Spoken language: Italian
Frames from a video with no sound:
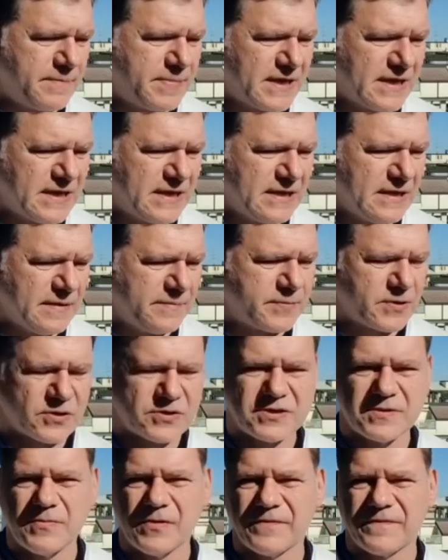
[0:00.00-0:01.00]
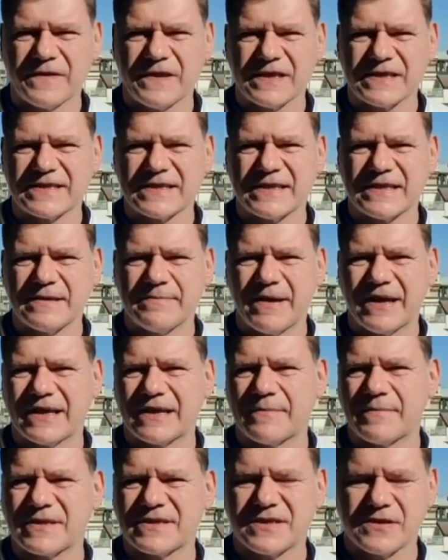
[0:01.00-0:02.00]
per il prossimo fine
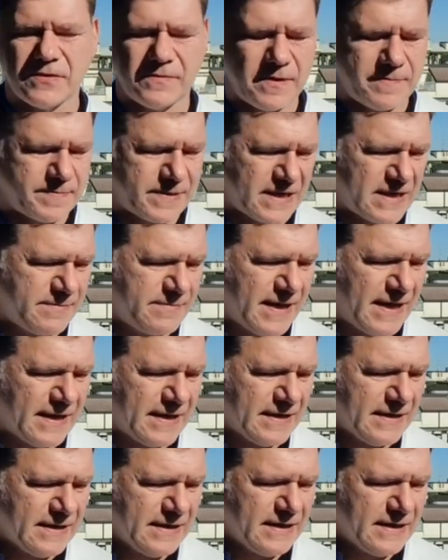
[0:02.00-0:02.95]
settimana, ma siccome prima